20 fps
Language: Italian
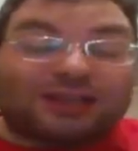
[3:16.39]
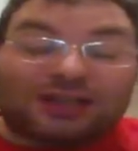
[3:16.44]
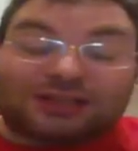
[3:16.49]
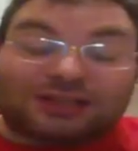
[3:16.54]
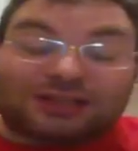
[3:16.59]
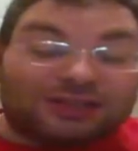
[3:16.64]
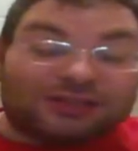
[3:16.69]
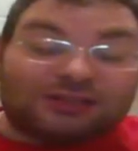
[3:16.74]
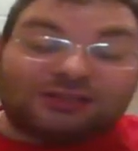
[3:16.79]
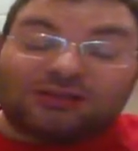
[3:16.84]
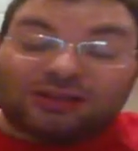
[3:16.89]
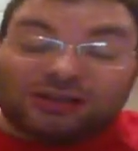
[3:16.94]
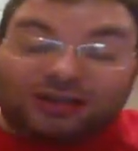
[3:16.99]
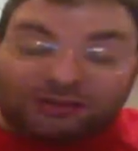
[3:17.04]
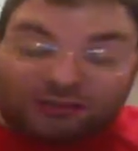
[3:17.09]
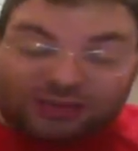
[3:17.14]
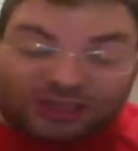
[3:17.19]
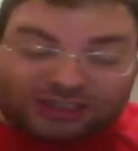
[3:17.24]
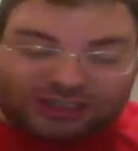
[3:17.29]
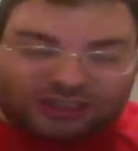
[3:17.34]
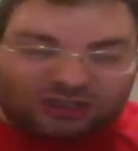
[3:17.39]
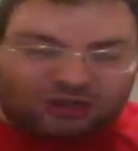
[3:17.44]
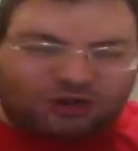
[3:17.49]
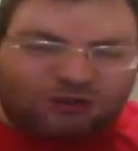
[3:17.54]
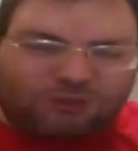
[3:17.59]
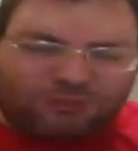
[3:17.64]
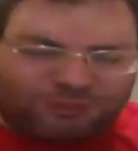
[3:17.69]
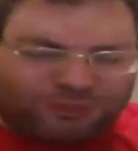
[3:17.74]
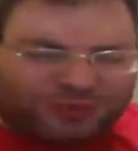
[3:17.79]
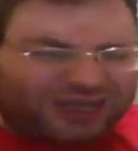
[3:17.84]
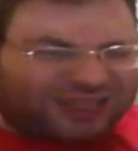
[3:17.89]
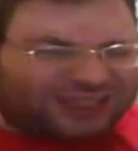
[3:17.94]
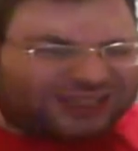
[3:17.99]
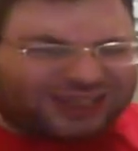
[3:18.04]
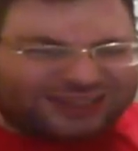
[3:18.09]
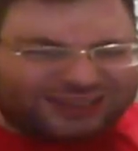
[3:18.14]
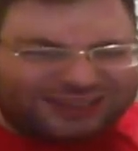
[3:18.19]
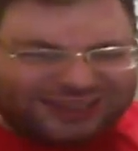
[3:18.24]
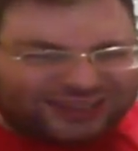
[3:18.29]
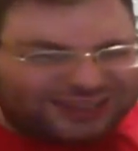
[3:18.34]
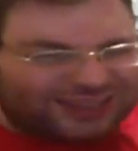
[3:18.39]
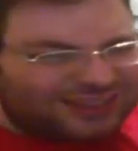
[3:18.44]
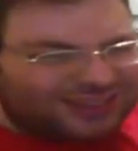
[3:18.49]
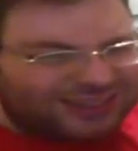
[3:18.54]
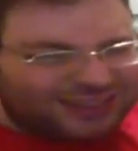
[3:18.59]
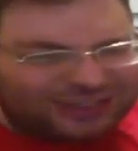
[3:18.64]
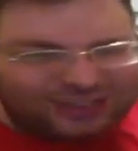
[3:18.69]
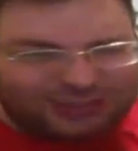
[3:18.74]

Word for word: la tensione che mi è scoppiata la testa